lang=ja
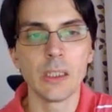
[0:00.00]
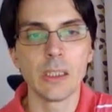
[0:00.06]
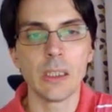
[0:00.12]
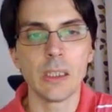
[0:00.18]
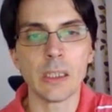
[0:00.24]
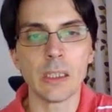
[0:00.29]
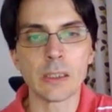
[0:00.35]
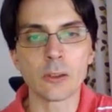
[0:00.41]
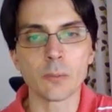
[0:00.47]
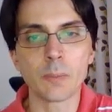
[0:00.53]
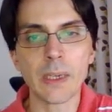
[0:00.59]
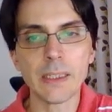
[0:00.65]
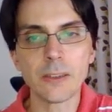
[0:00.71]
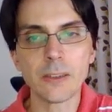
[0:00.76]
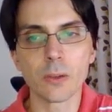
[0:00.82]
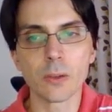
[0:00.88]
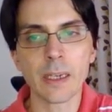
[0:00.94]
あと
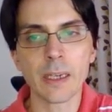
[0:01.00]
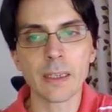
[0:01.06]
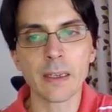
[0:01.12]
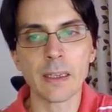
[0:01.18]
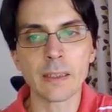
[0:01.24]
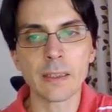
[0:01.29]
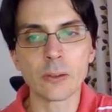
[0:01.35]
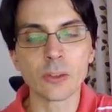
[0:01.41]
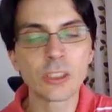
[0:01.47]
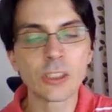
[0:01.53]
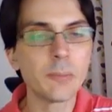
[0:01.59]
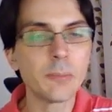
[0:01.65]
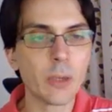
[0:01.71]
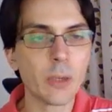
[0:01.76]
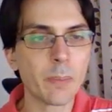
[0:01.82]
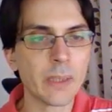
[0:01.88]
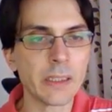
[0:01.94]
Python をか、あと C++ で
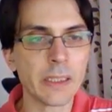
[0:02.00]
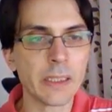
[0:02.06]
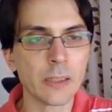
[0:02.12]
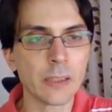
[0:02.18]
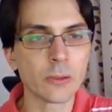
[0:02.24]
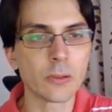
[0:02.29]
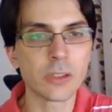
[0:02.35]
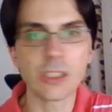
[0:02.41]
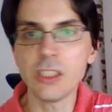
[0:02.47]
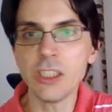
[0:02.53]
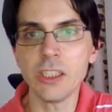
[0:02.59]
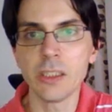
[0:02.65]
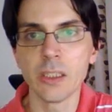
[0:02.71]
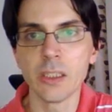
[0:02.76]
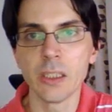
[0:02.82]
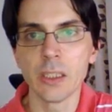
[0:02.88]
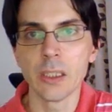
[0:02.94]
書くときに、
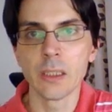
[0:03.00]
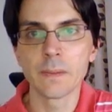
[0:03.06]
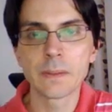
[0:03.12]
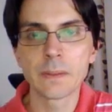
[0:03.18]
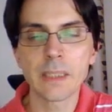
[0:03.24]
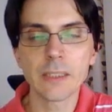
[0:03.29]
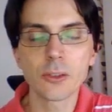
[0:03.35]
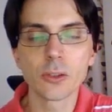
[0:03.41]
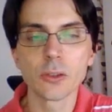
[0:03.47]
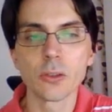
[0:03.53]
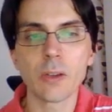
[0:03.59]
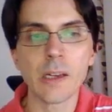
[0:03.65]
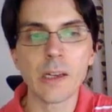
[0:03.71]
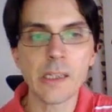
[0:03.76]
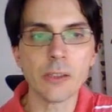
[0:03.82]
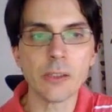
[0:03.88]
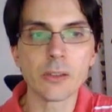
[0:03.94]
2つの
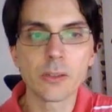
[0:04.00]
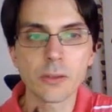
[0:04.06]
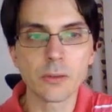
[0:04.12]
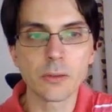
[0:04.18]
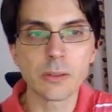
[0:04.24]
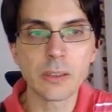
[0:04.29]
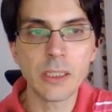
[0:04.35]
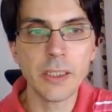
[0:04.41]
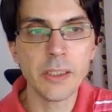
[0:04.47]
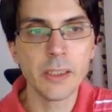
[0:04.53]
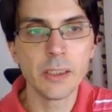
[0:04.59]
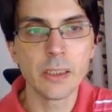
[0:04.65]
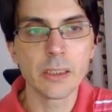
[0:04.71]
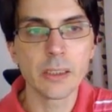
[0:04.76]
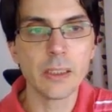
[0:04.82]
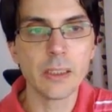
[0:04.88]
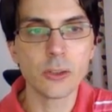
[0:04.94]
アレイを作って、
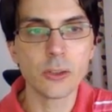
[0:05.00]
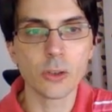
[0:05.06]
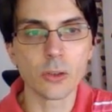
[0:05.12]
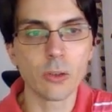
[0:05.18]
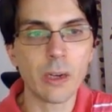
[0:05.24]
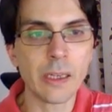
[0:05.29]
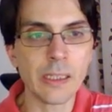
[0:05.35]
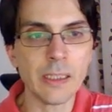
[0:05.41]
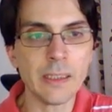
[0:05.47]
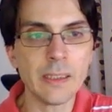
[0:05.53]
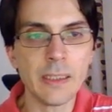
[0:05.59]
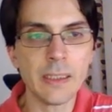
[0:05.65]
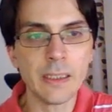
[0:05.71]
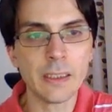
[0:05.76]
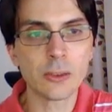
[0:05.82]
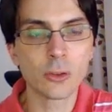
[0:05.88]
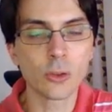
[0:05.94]
で、そのアレイ
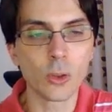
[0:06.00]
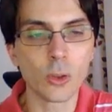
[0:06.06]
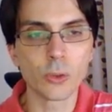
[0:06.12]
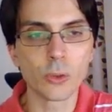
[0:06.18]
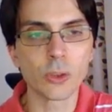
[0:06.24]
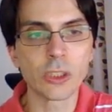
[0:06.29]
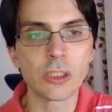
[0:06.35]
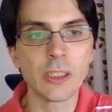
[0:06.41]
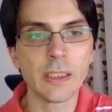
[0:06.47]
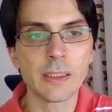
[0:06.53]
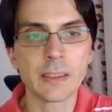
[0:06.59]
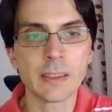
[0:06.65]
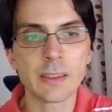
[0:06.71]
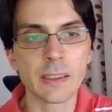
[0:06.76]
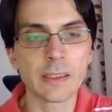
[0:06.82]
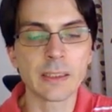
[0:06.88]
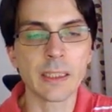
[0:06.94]
でソートして
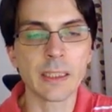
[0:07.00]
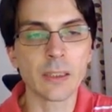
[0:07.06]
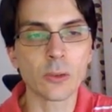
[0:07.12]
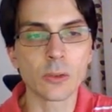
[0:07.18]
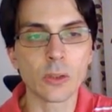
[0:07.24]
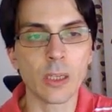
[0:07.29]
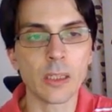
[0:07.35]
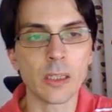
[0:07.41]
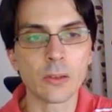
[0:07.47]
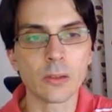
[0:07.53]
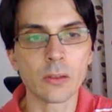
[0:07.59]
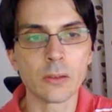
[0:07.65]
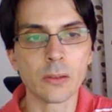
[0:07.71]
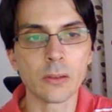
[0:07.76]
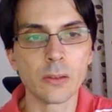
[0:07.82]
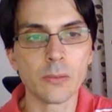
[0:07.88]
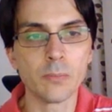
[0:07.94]
探索、あ
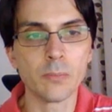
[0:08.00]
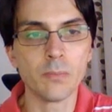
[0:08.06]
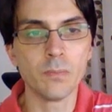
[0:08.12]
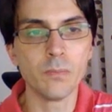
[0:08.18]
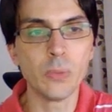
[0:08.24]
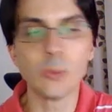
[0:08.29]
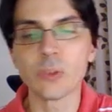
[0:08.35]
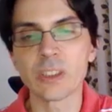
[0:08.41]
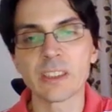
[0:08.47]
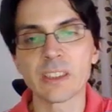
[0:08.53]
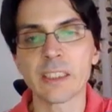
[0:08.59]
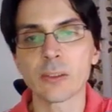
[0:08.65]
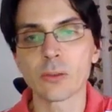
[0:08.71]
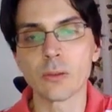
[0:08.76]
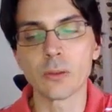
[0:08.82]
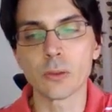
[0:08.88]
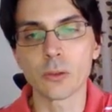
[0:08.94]
と、
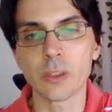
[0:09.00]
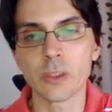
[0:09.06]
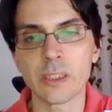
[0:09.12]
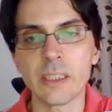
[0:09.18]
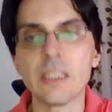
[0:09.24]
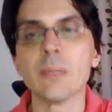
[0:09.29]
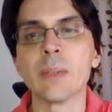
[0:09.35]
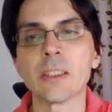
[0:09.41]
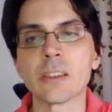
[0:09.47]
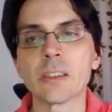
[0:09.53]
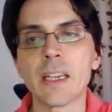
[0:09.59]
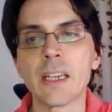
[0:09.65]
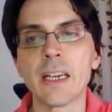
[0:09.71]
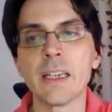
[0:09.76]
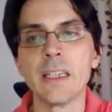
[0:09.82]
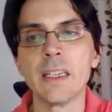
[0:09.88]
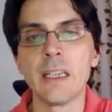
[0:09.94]
することができます
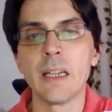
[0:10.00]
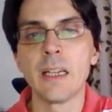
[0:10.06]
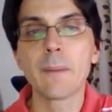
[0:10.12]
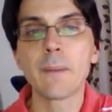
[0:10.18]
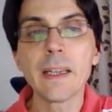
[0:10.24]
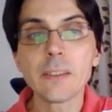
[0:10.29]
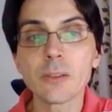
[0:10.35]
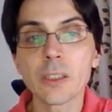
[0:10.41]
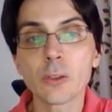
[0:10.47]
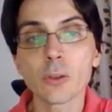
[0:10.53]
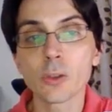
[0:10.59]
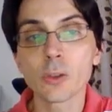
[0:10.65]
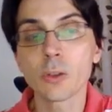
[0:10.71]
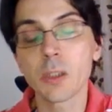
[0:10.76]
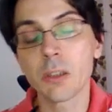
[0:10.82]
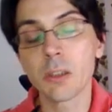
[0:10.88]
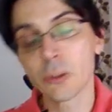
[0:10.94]
が、Python だと
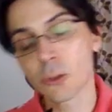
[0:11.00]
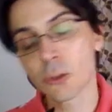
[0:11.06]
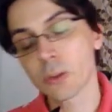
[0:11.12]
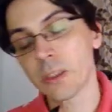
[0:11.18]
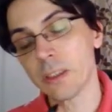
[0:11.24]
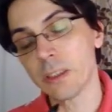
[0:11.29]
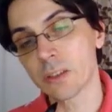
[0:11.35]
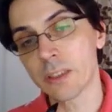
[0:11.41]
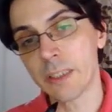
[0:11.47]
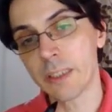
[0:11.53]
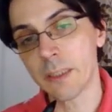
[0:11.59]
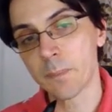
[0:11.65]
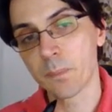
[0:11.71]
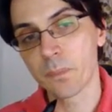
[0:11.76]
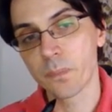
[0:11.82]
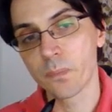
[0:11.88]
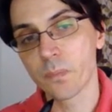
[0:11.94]
それは遅いですよね。
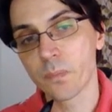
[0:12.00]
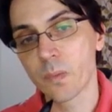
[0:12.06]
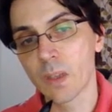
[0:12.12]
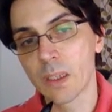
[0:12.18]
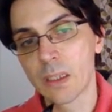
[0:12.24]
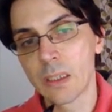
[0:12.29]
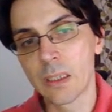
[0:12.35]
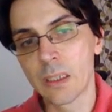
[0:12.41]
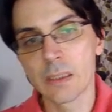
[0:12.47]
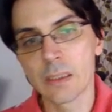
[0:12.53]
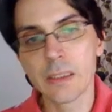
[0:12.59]
で